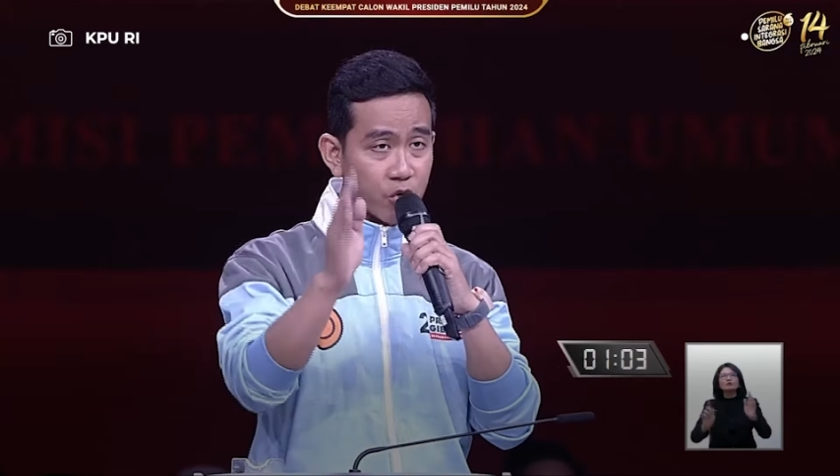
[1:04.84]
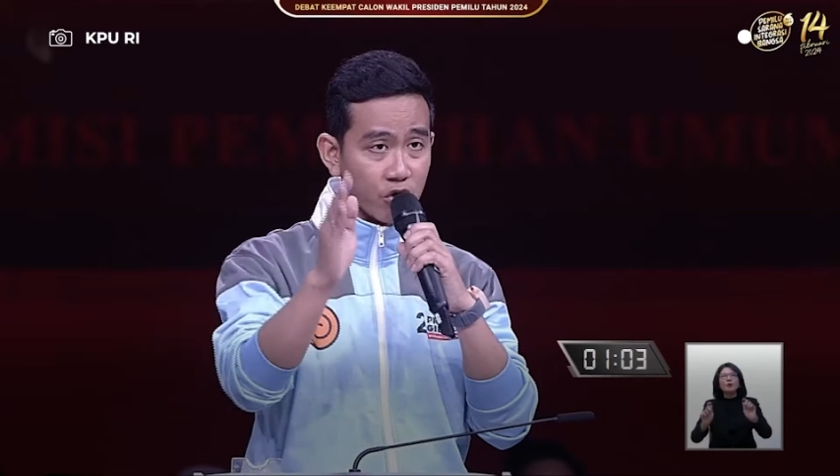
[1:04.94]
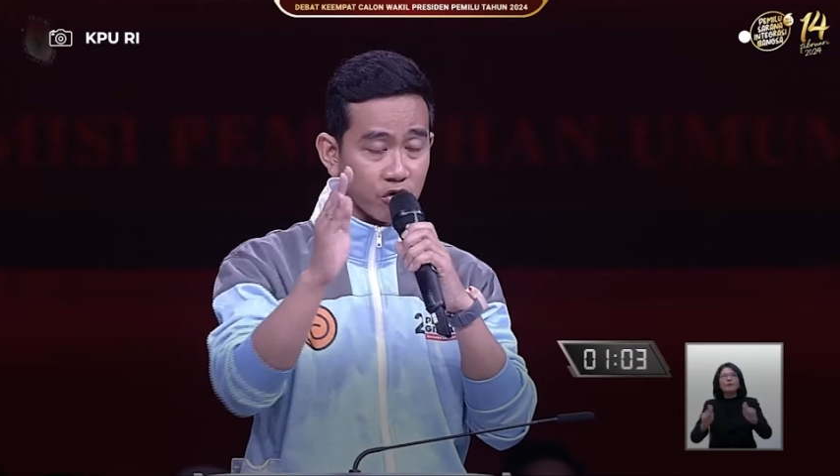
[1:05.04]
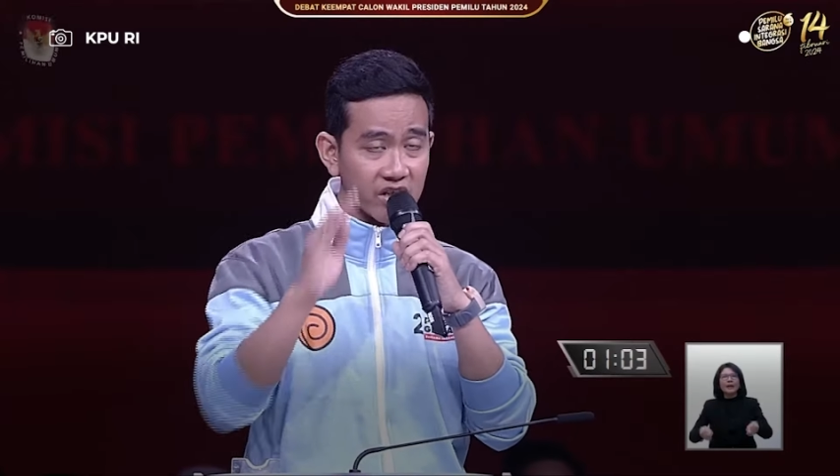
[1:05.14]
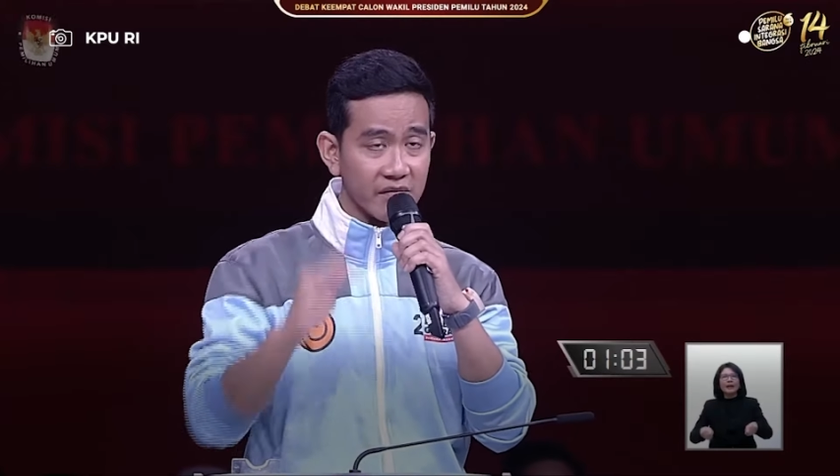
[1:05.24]

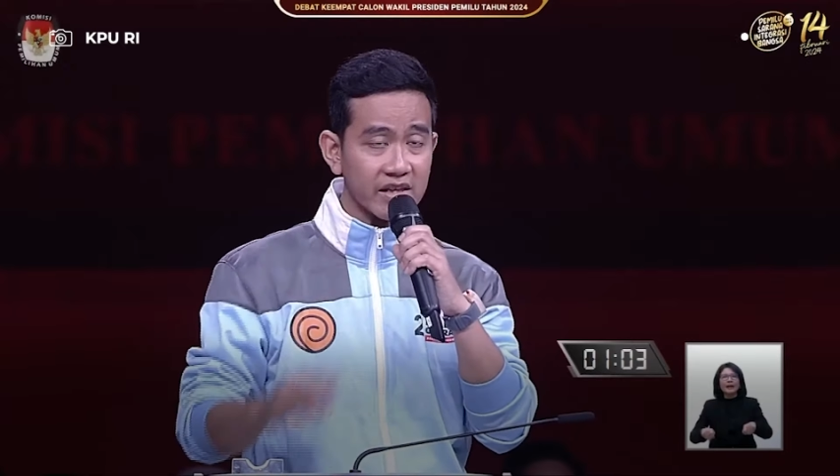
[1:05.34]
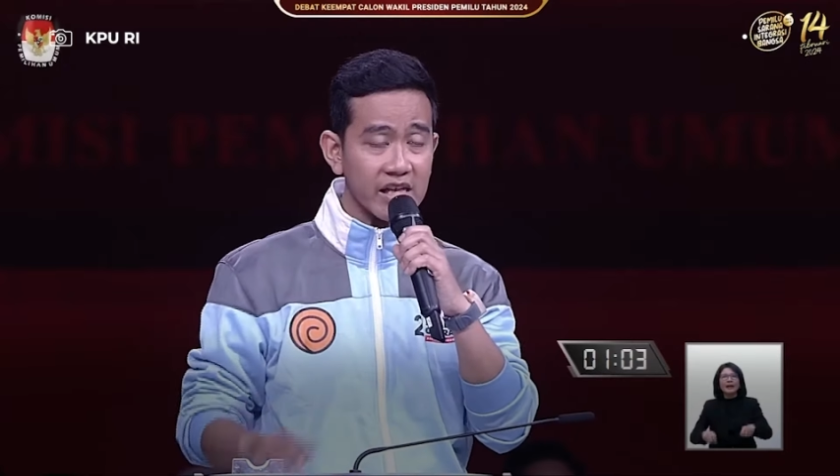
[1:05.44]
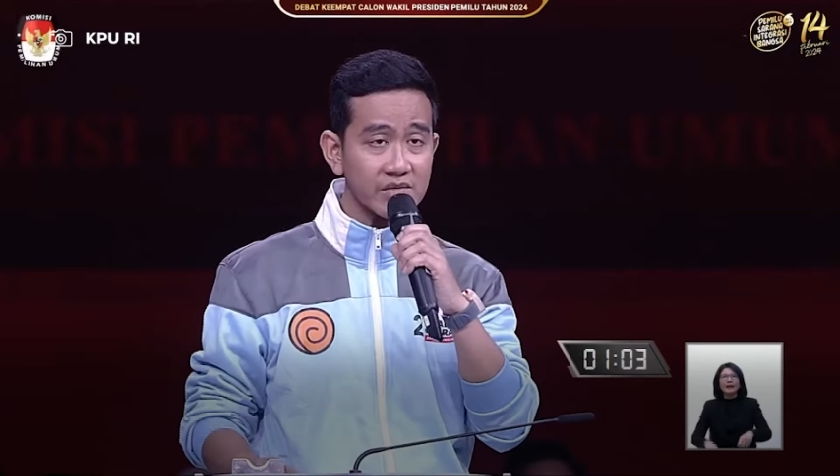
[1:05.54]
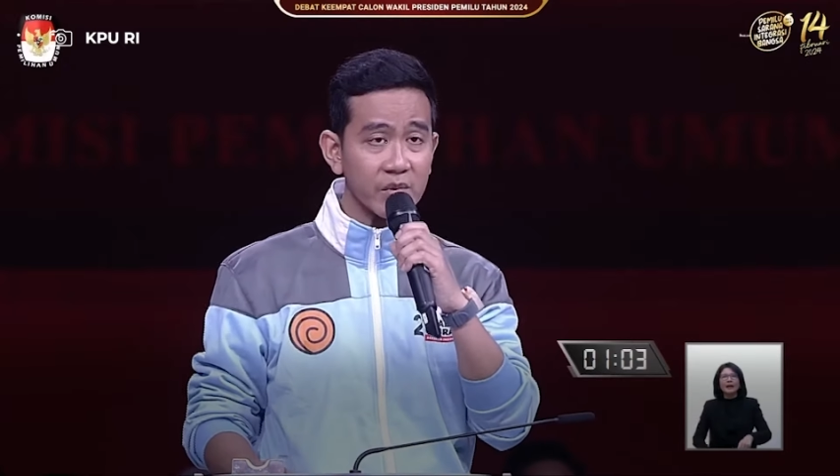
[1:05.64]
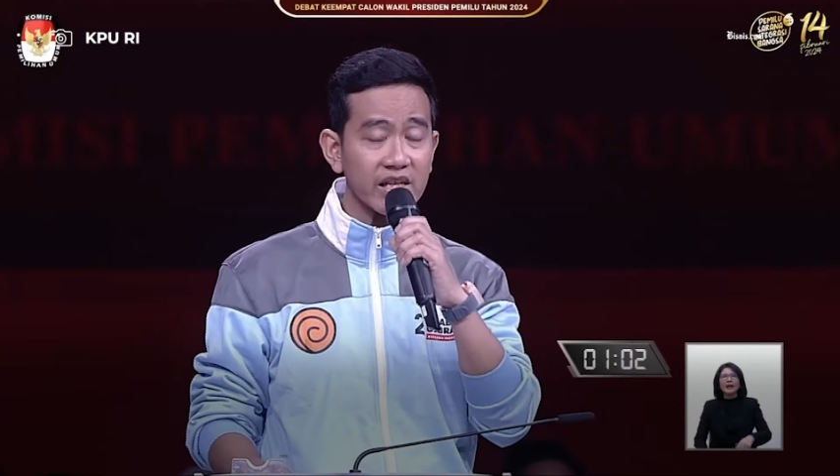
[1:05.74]

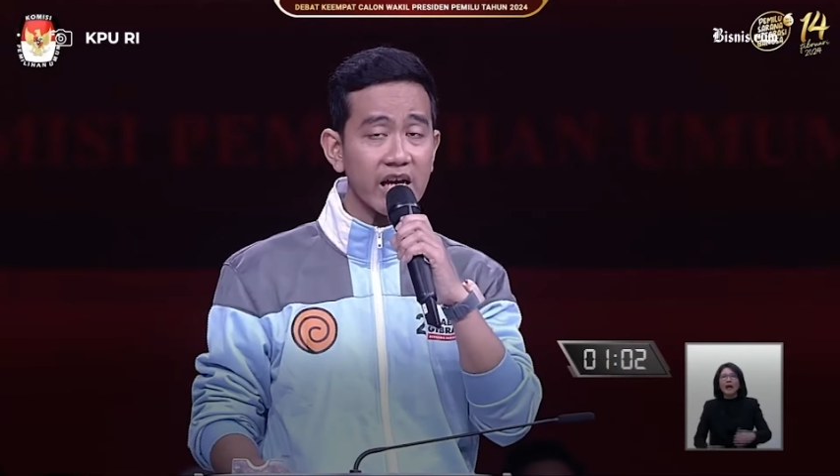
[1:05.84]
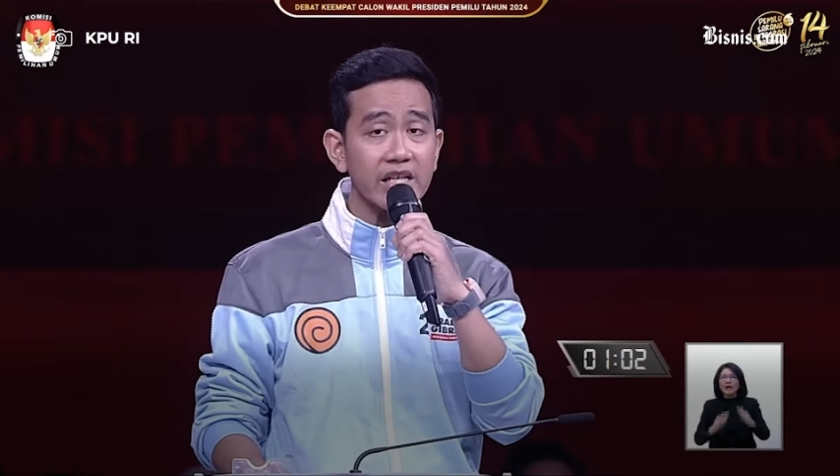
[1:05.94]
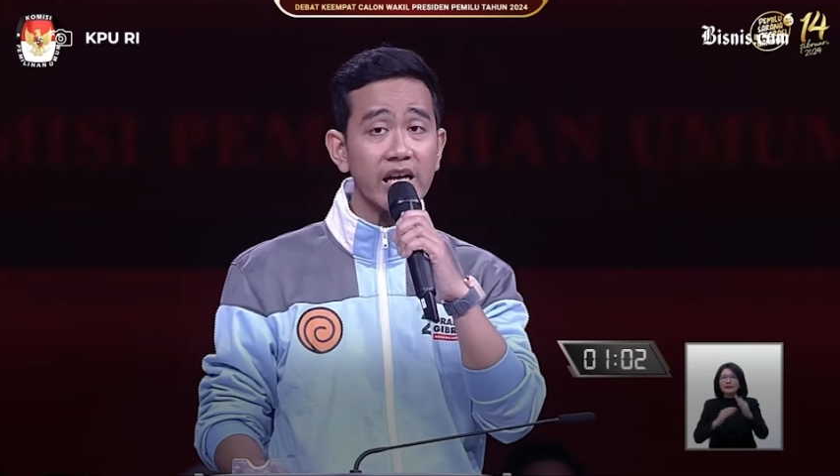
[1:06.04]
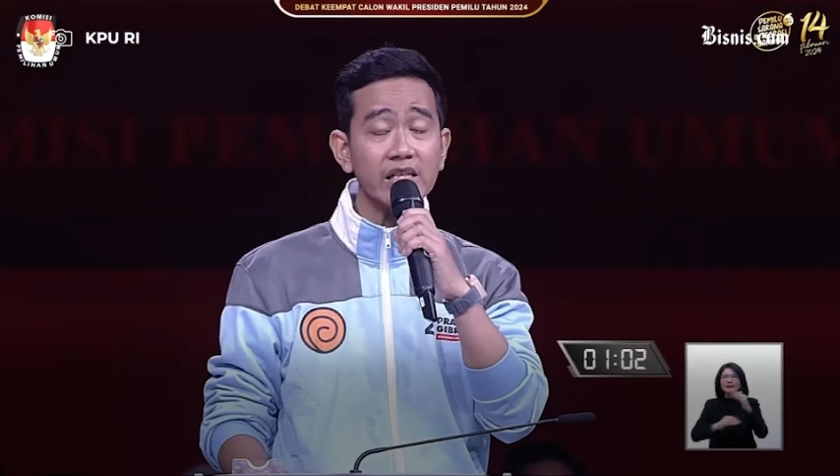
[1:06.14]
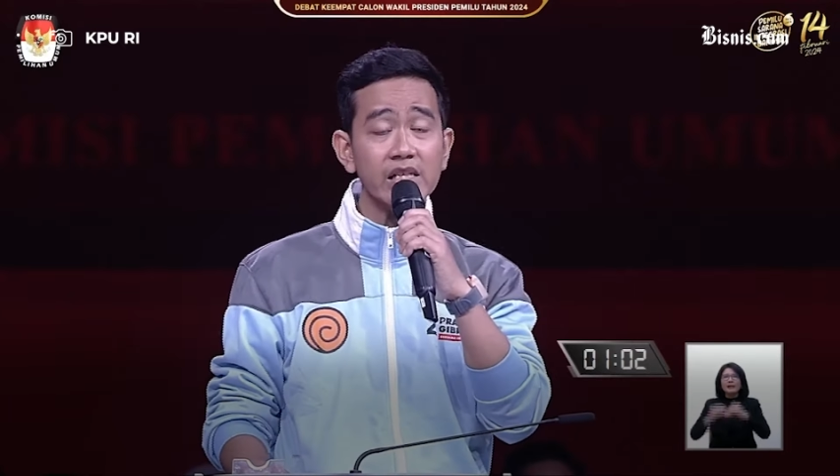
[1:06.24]
produktivitas
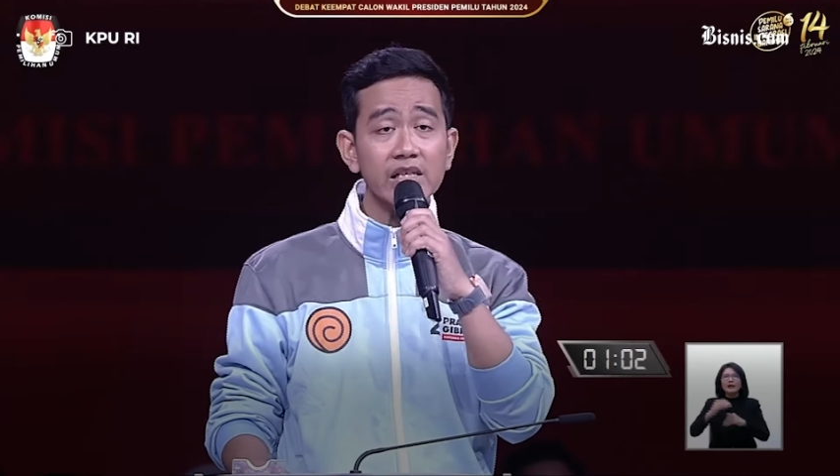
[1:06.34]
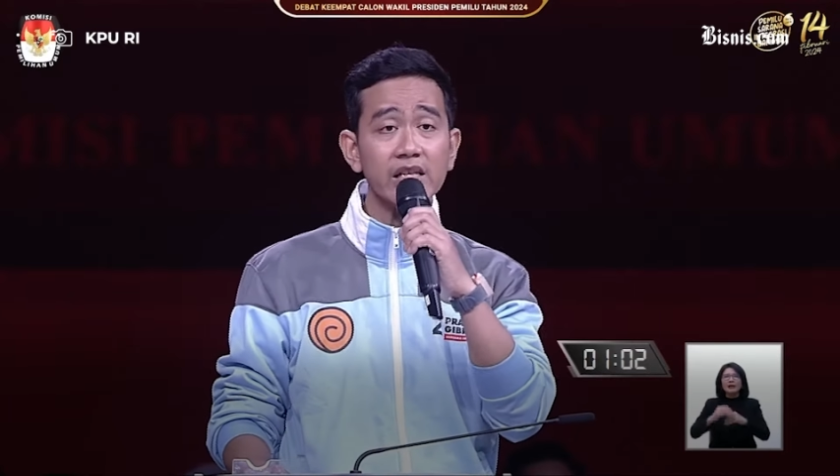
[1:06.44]
pertanian